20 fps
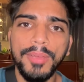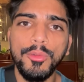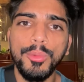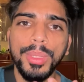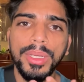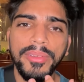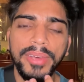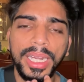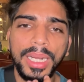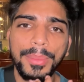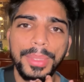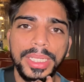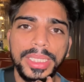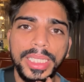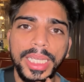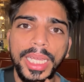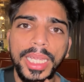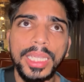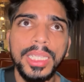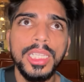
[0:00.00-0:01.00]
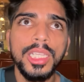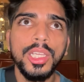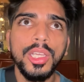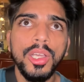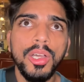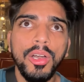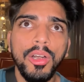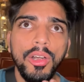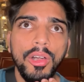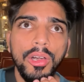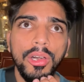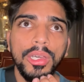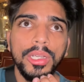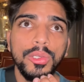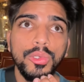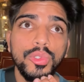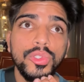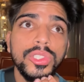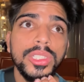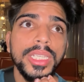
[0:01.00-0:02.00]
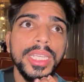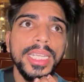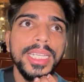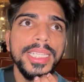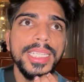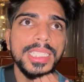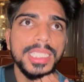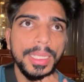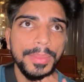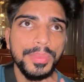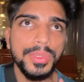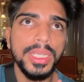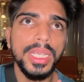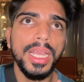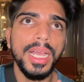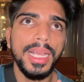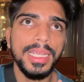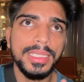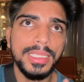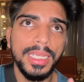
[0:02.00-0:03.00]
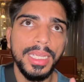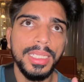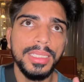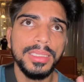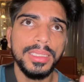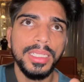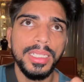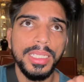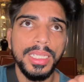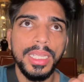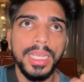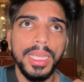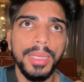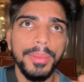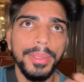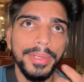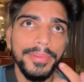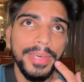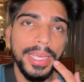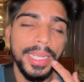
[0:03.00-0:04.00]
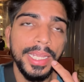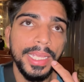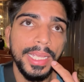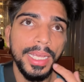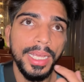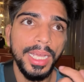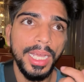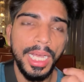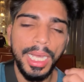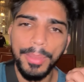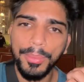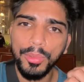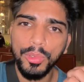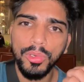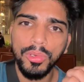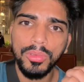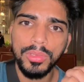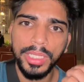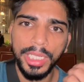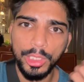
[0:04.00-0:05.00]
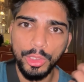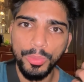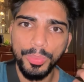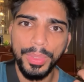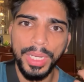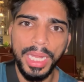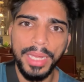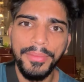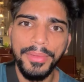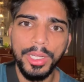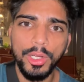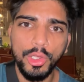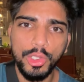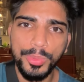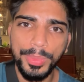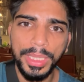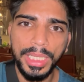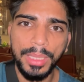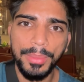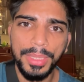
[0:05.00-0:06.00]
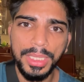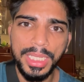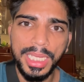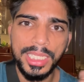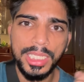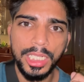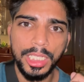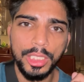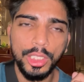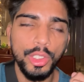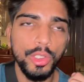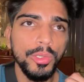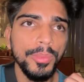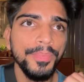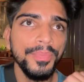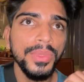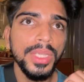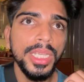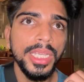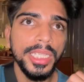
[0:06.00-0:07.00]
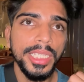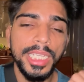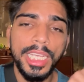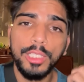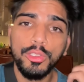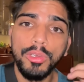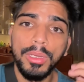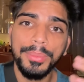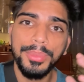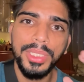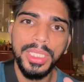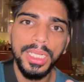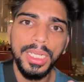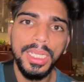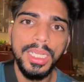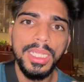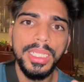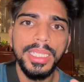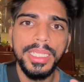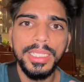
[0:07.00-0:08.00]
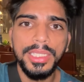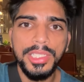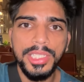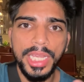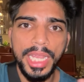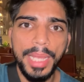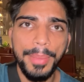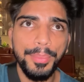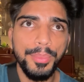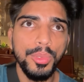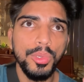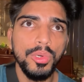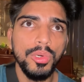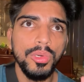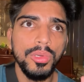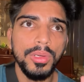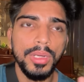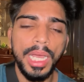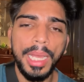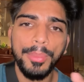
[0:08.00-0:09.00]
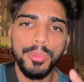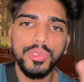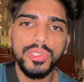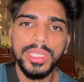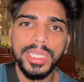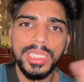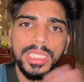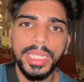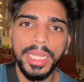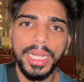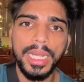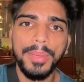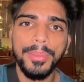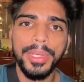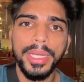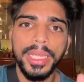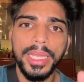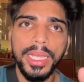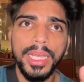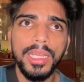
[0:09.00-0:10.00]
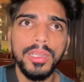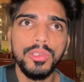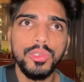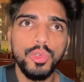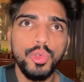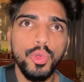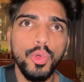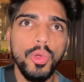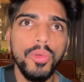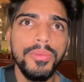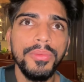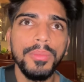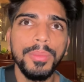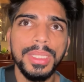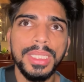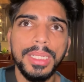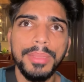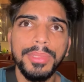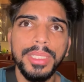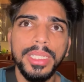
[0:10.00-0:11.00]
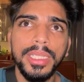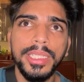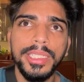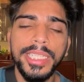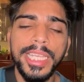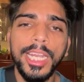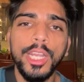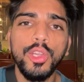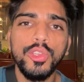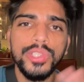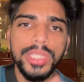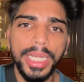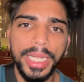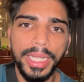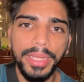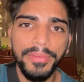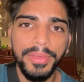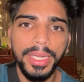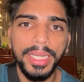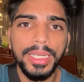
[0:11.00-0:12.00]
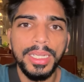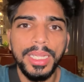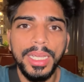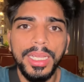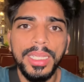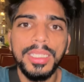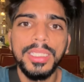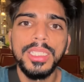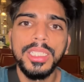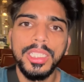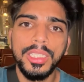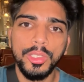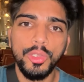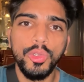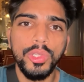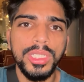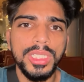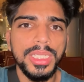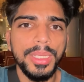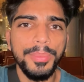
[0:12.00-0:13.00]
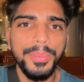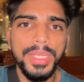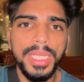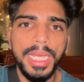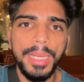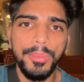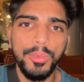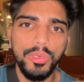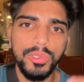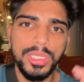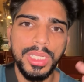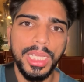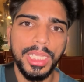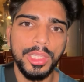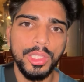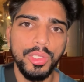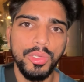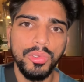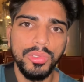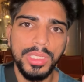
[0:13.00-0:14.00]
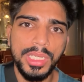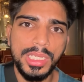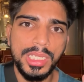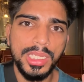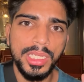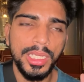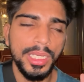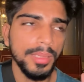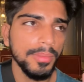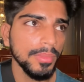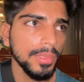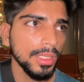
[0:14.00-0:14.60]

है वो बनवाना पड़ता है और उसके लिए सबसे आसान तरीका है बनवाने का आप लोग या तो प्राइवेट हॉस्पिटल में जा सकते हो यहाँ तो आप दिल्ली जयपुर आपको सर्च करना पड़ेगा को मतलब ये येलो सर्टिफिकेट का क्योंकि जब भी आप लोग जाते हो जैसे